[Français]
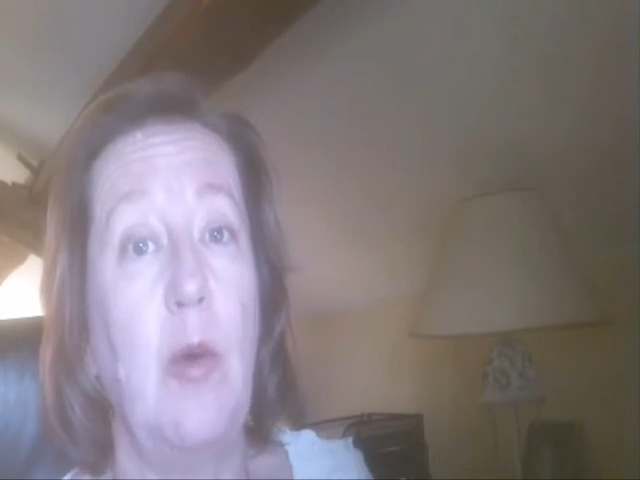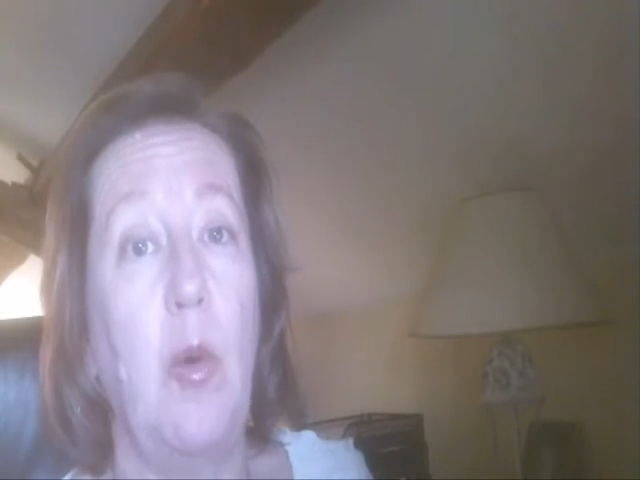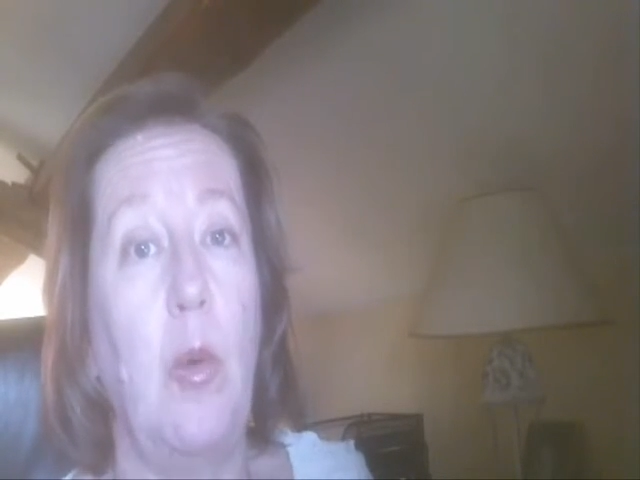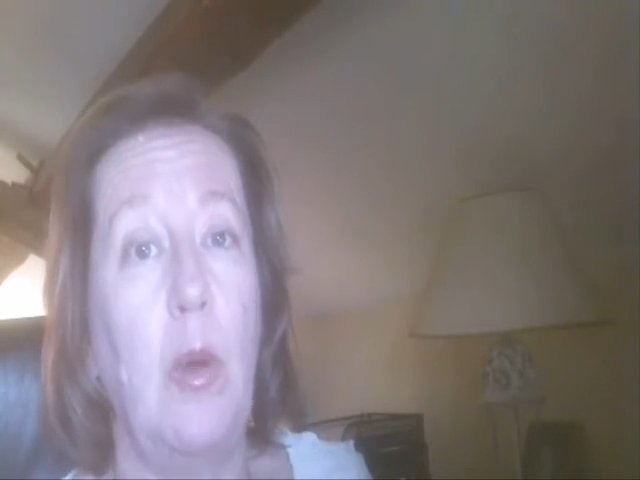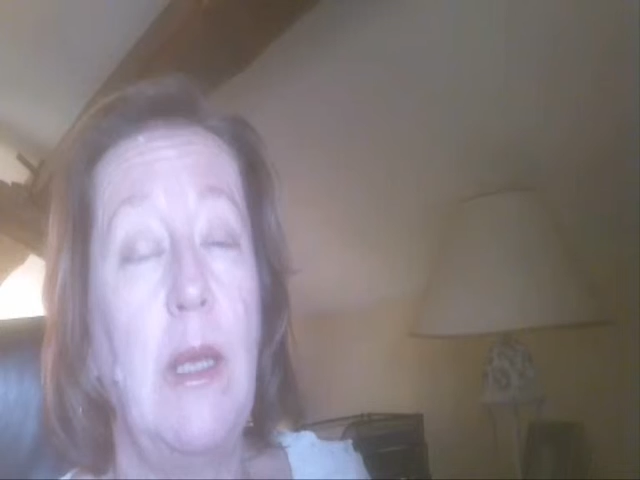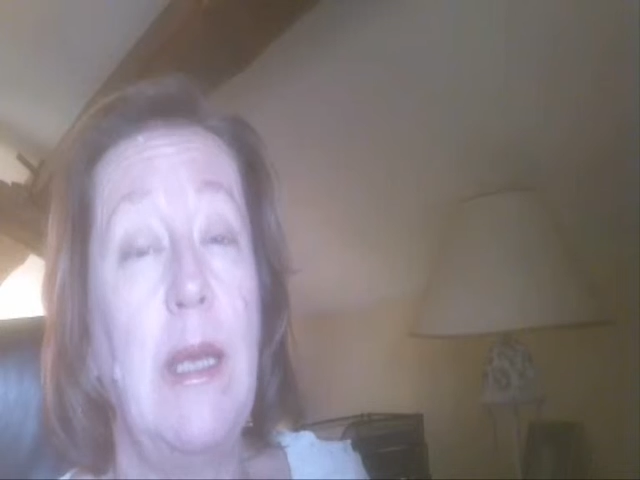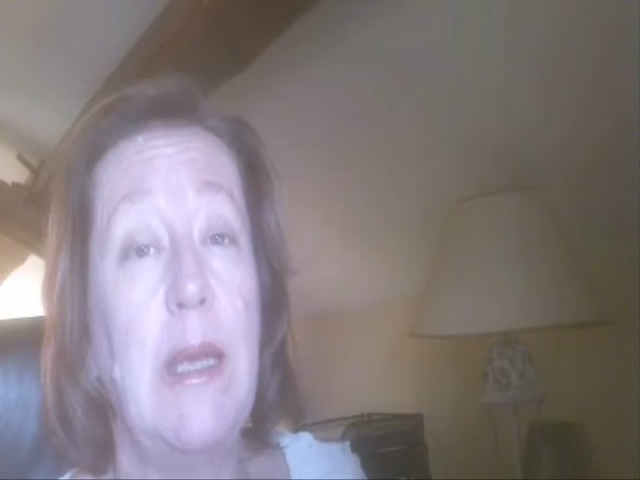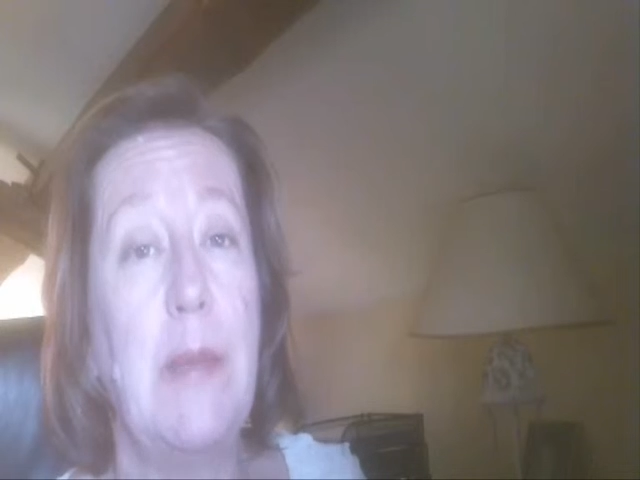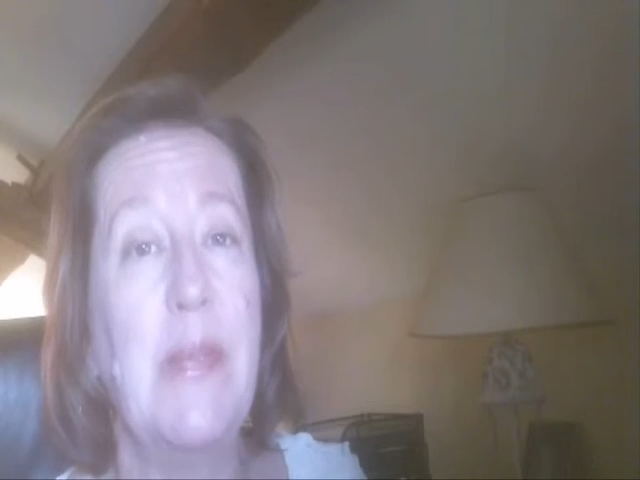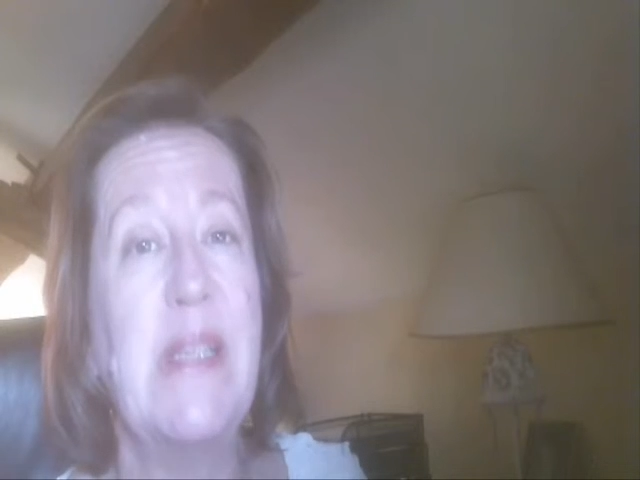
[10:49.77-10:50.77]
long,
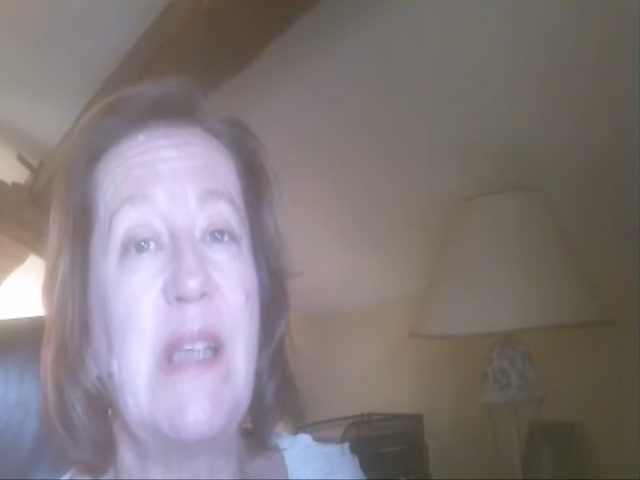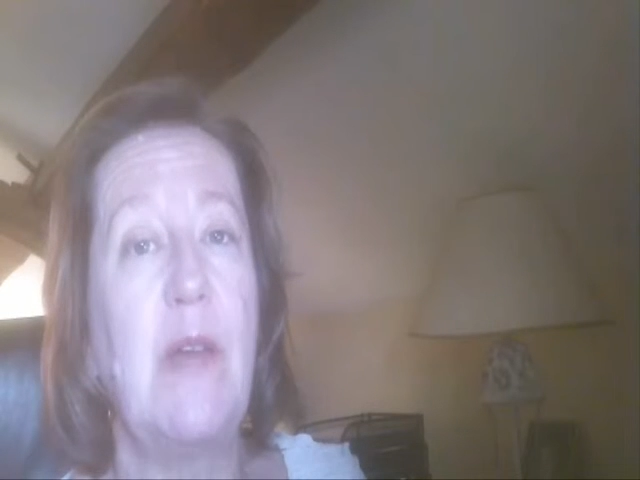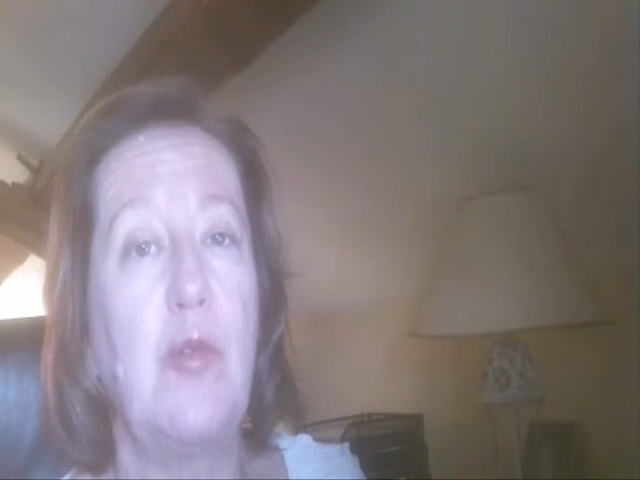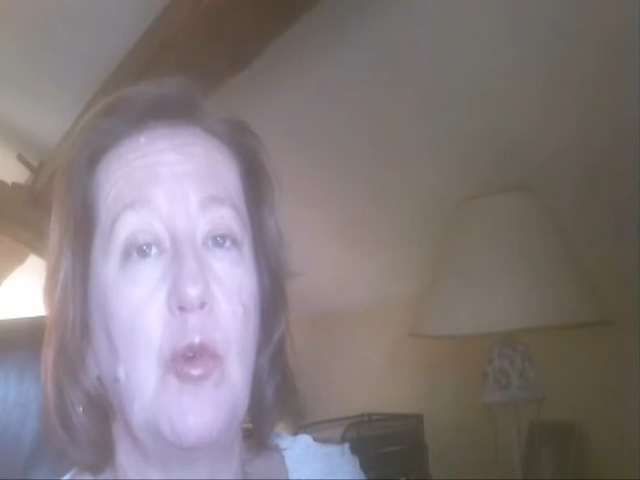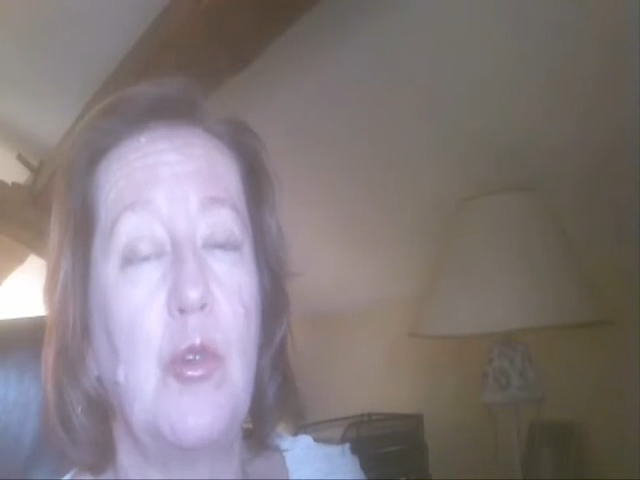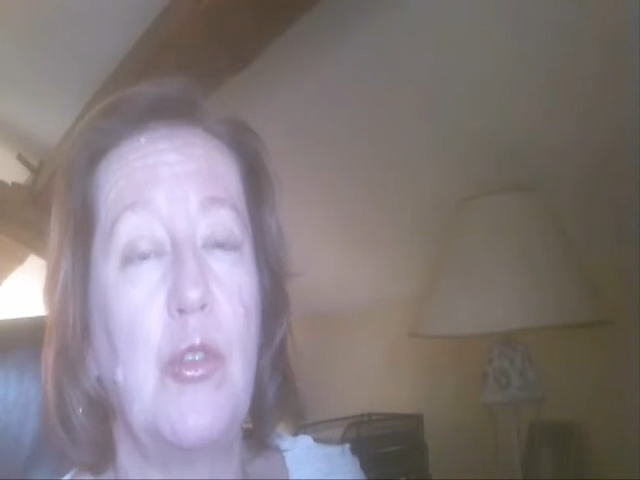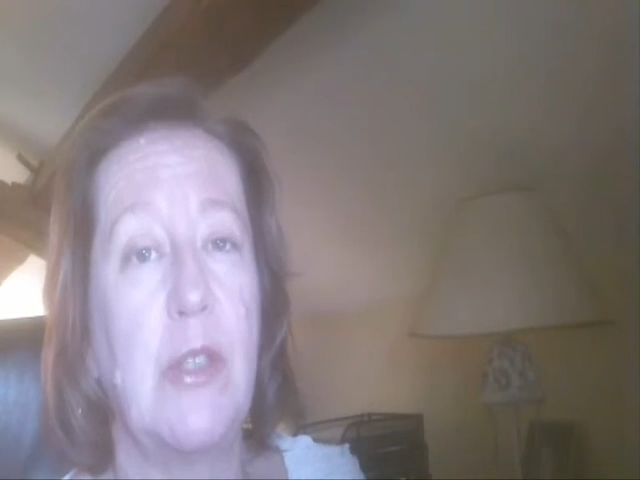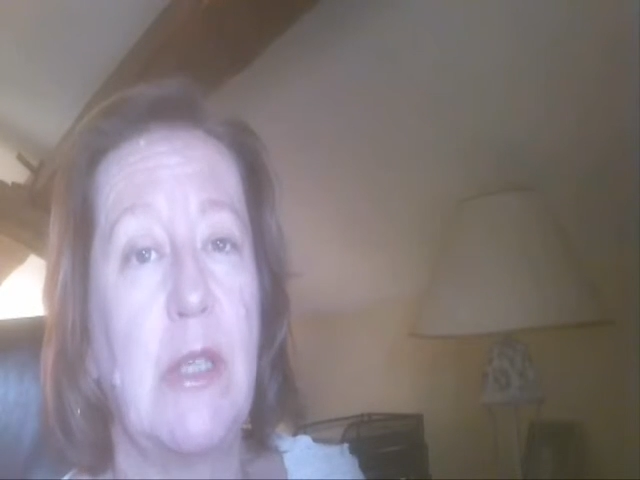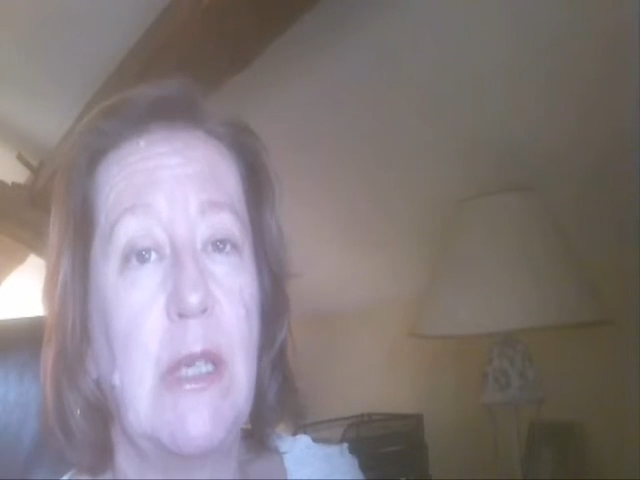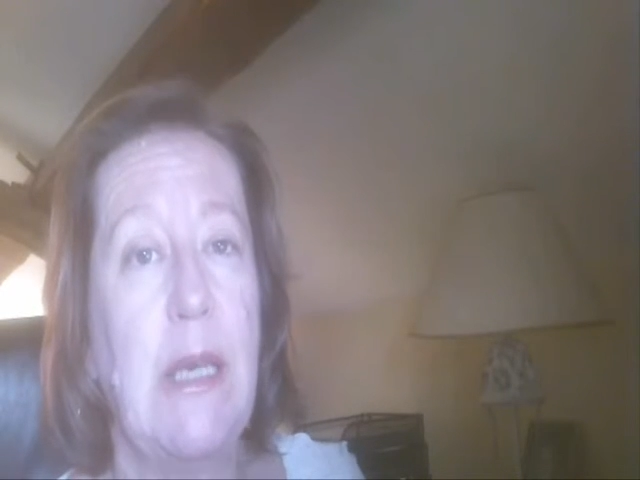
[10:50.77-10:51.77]
mais savoureuses,